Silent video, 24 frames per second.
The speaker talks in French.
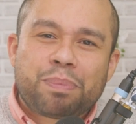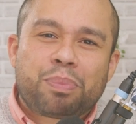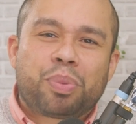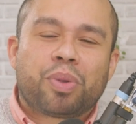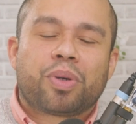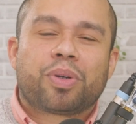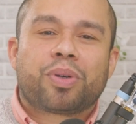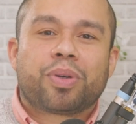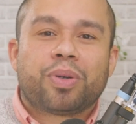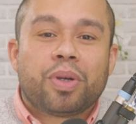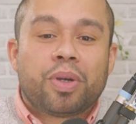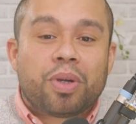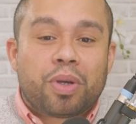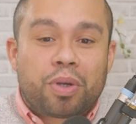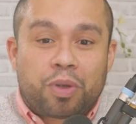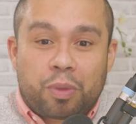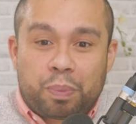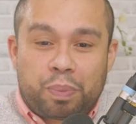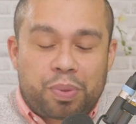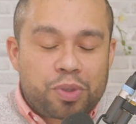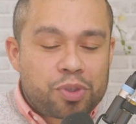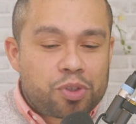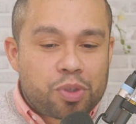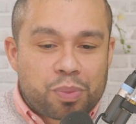pour que le
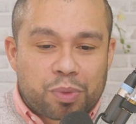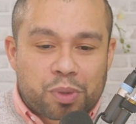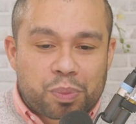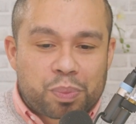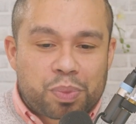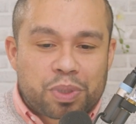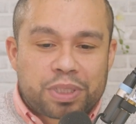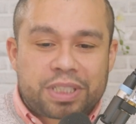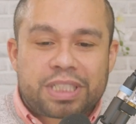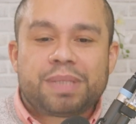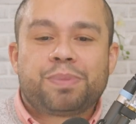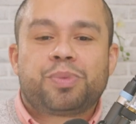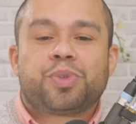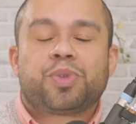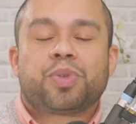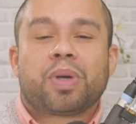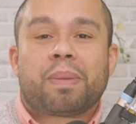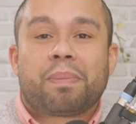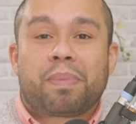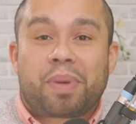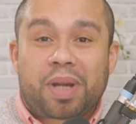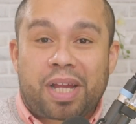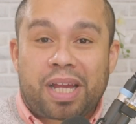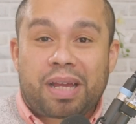plus de monde possible
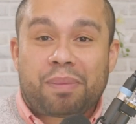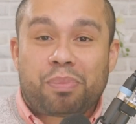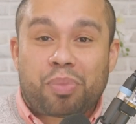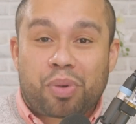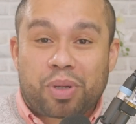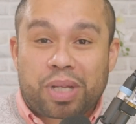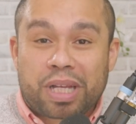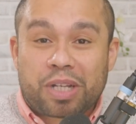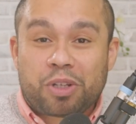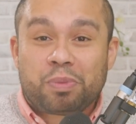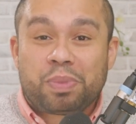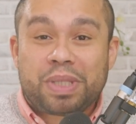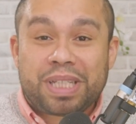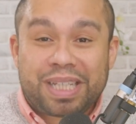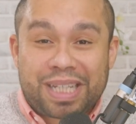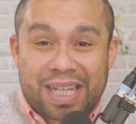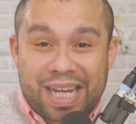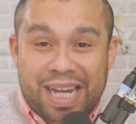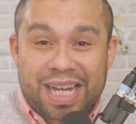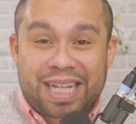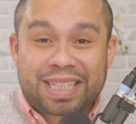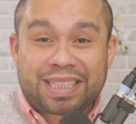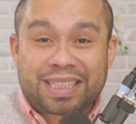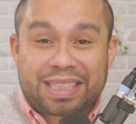soit prêt pour Calliope
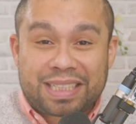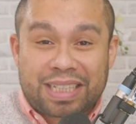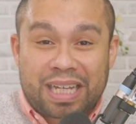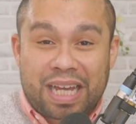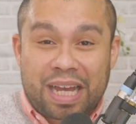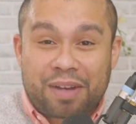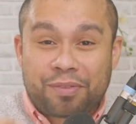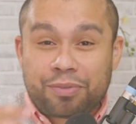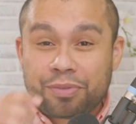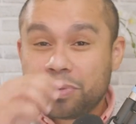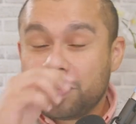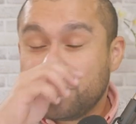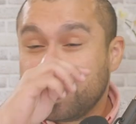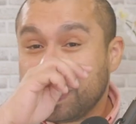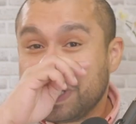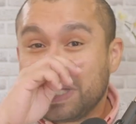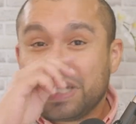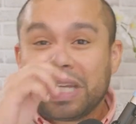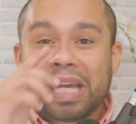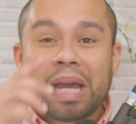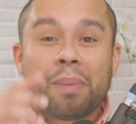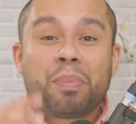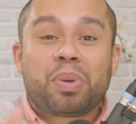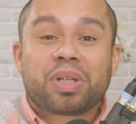grâce à vous
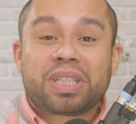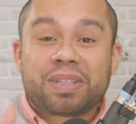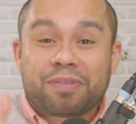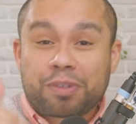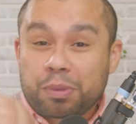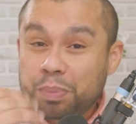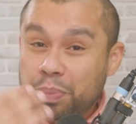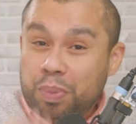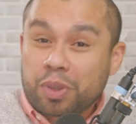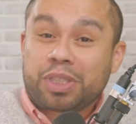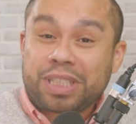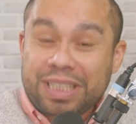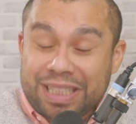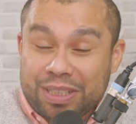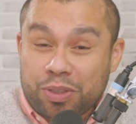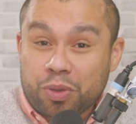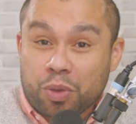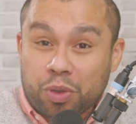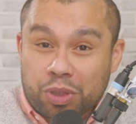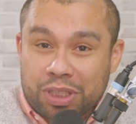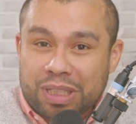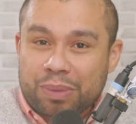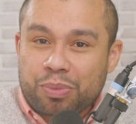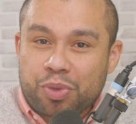et apporter votre petite
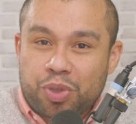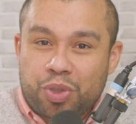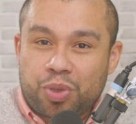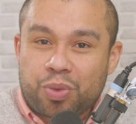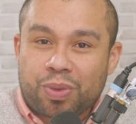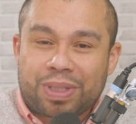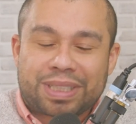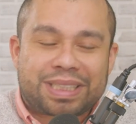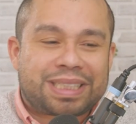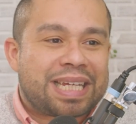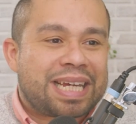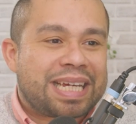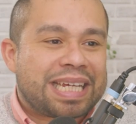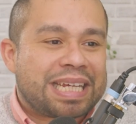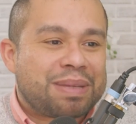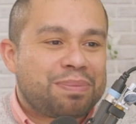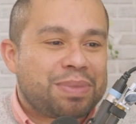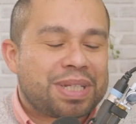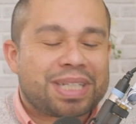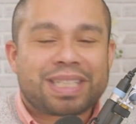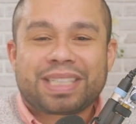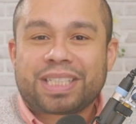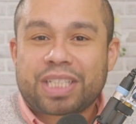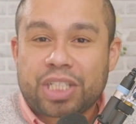contribution à ça, eh
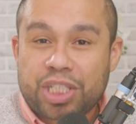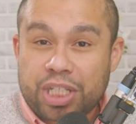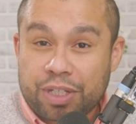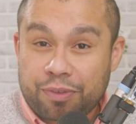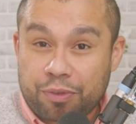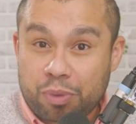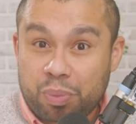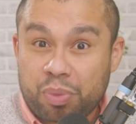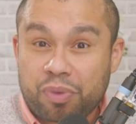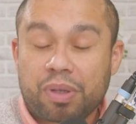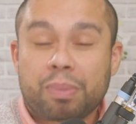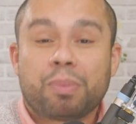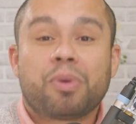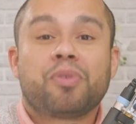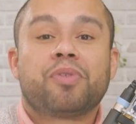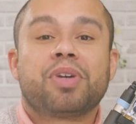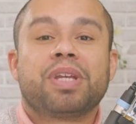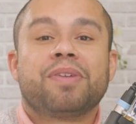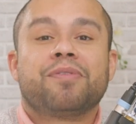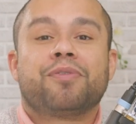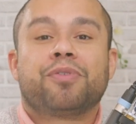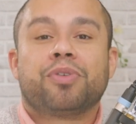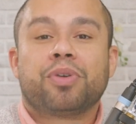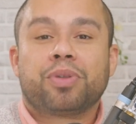bien sachez que vous pouvez
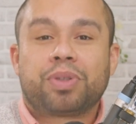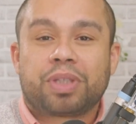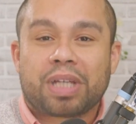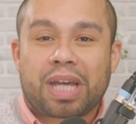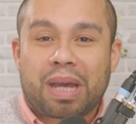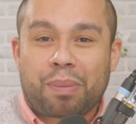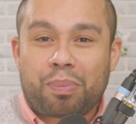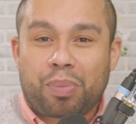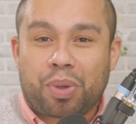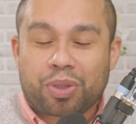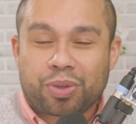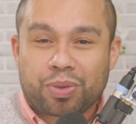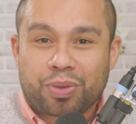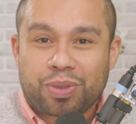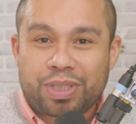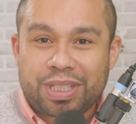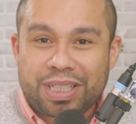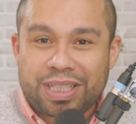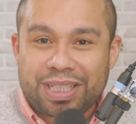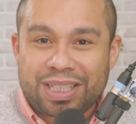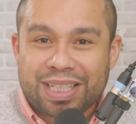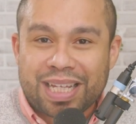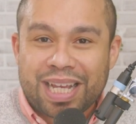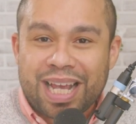m'envoyer votre rapport
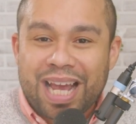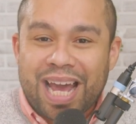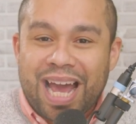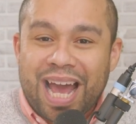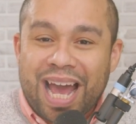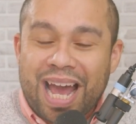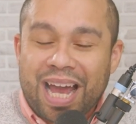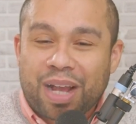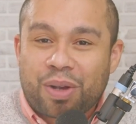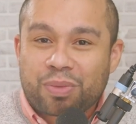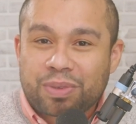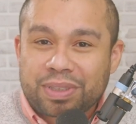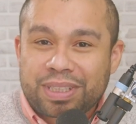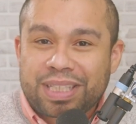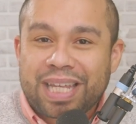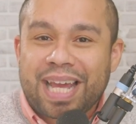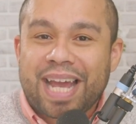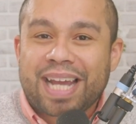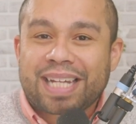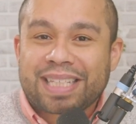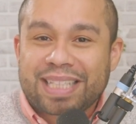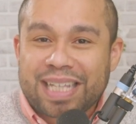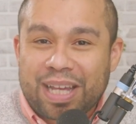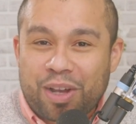d'audit à
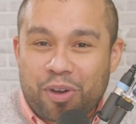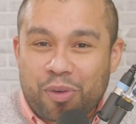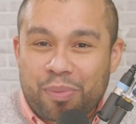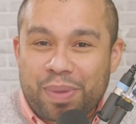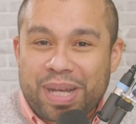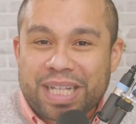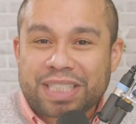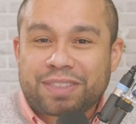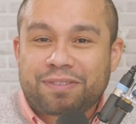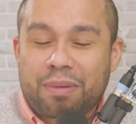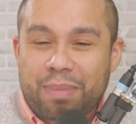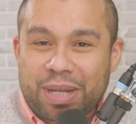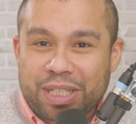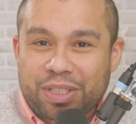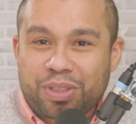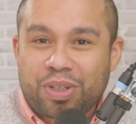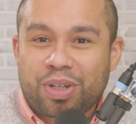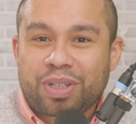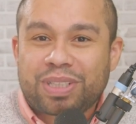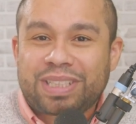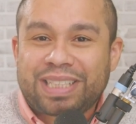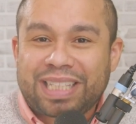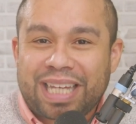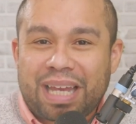
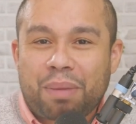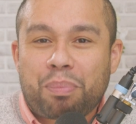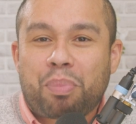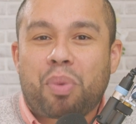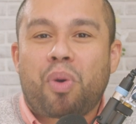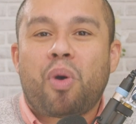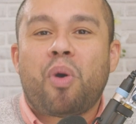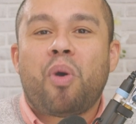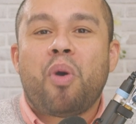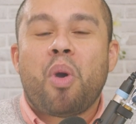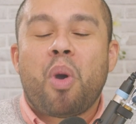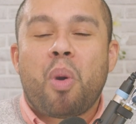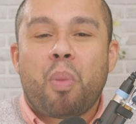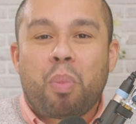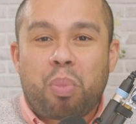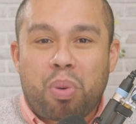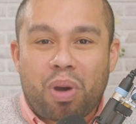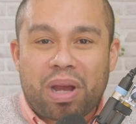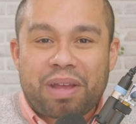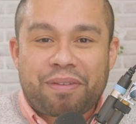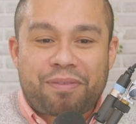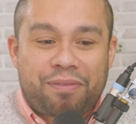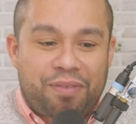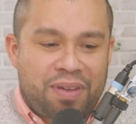
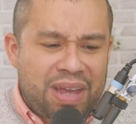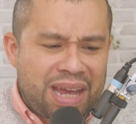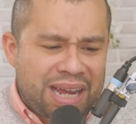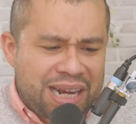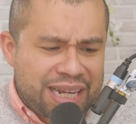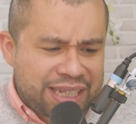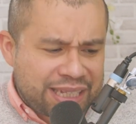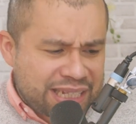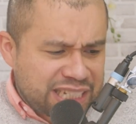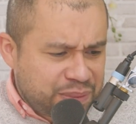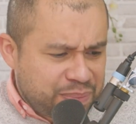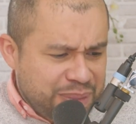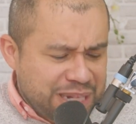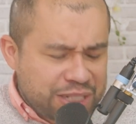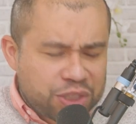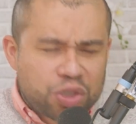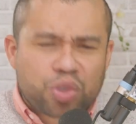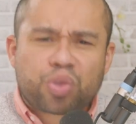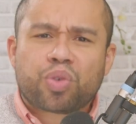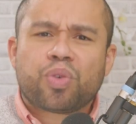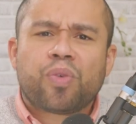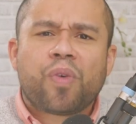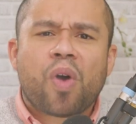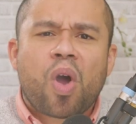contact@formateur-pro.fr. L'adresse mail se
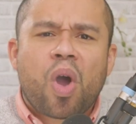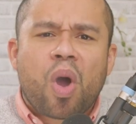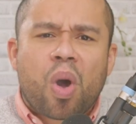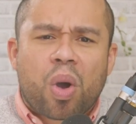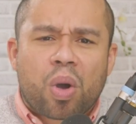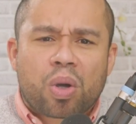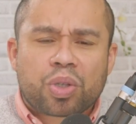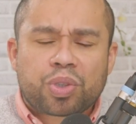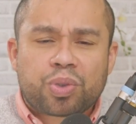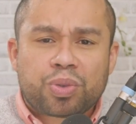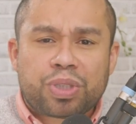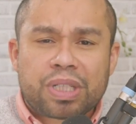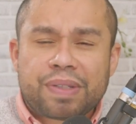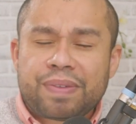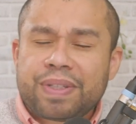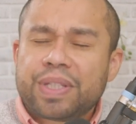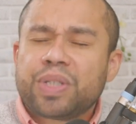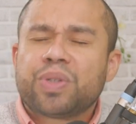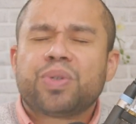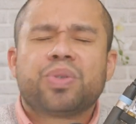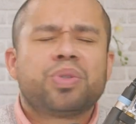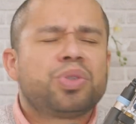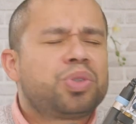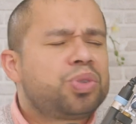trouve en dessous de cette
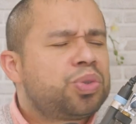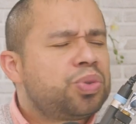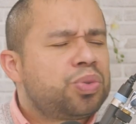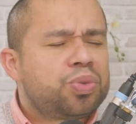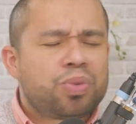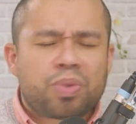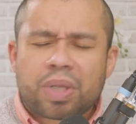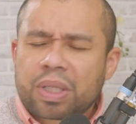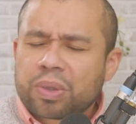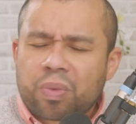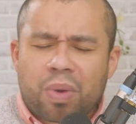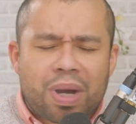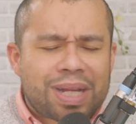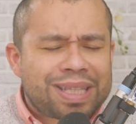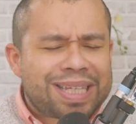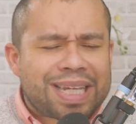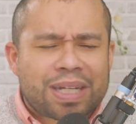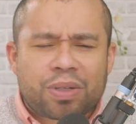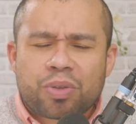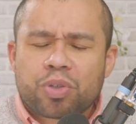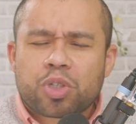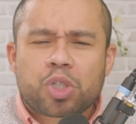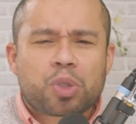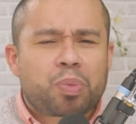vidéo, au-dessus, à droite, à
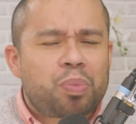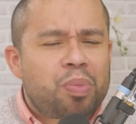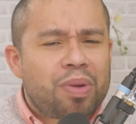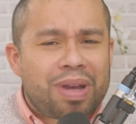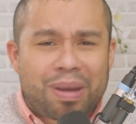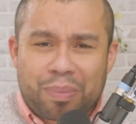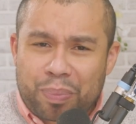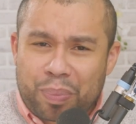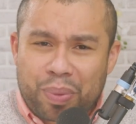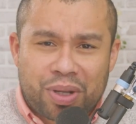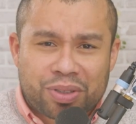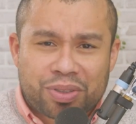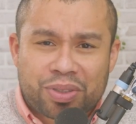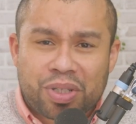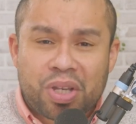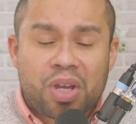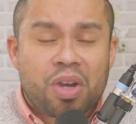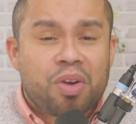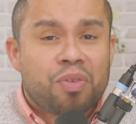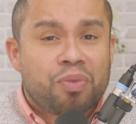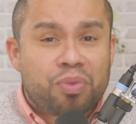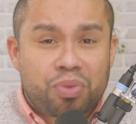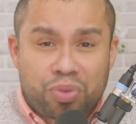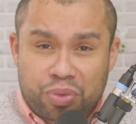gauche, peu importe.
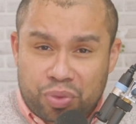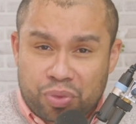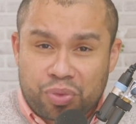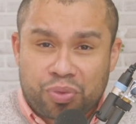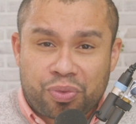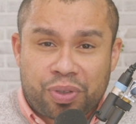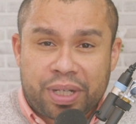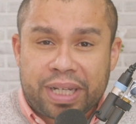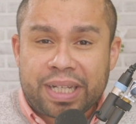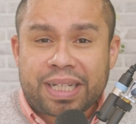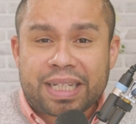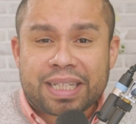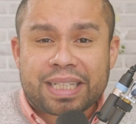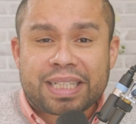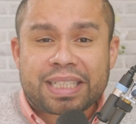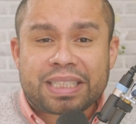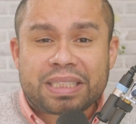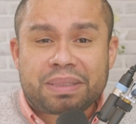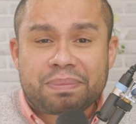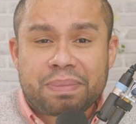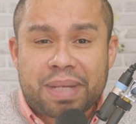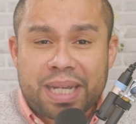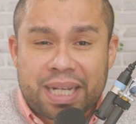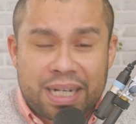Vous trouverez une
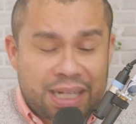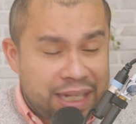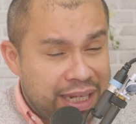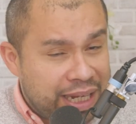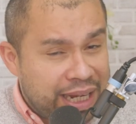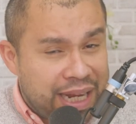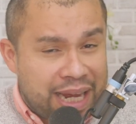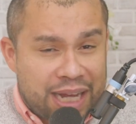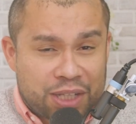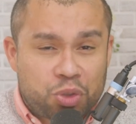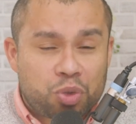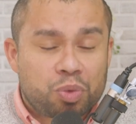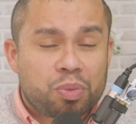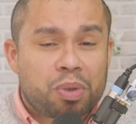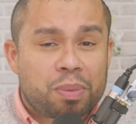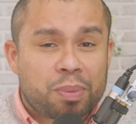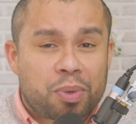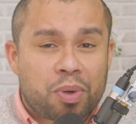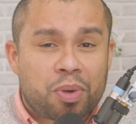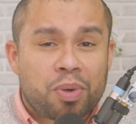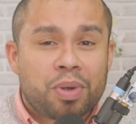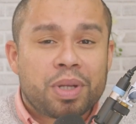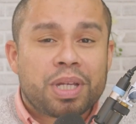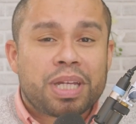adresse mail à tout
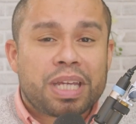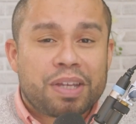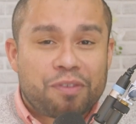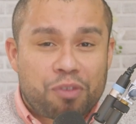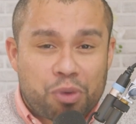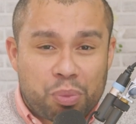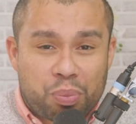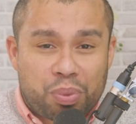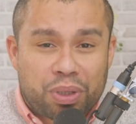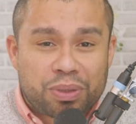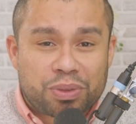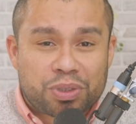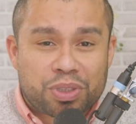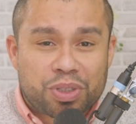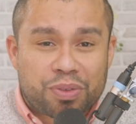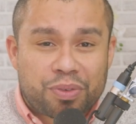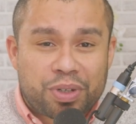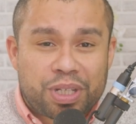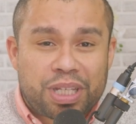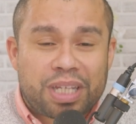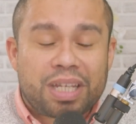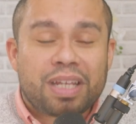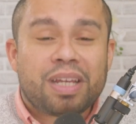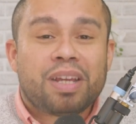moment et vous pourrez nous
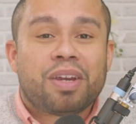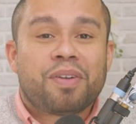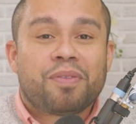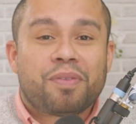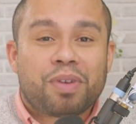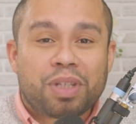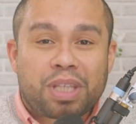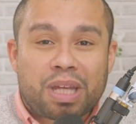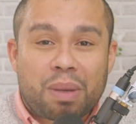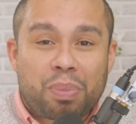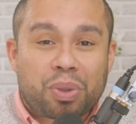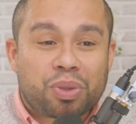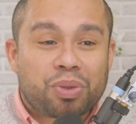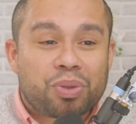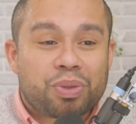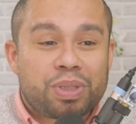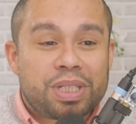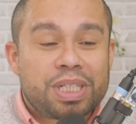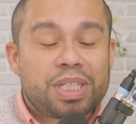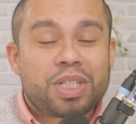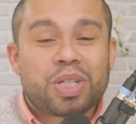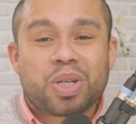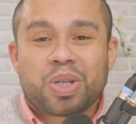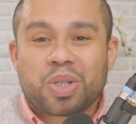envoyer votre rapport
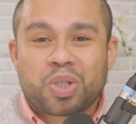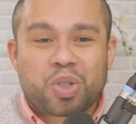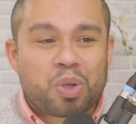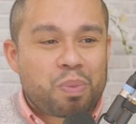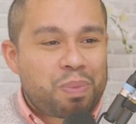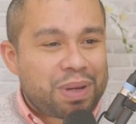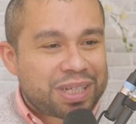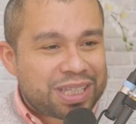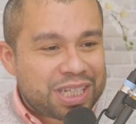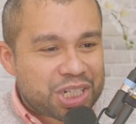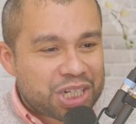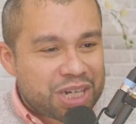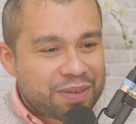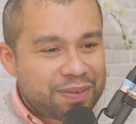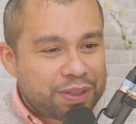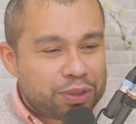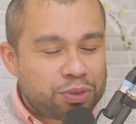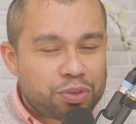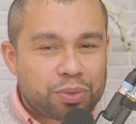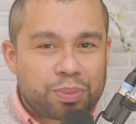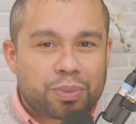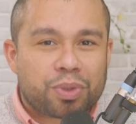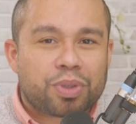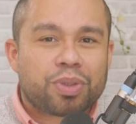d'audit. Je le partagerai avec
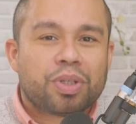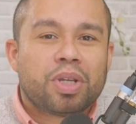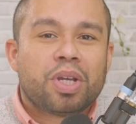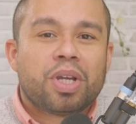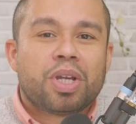tout le monde,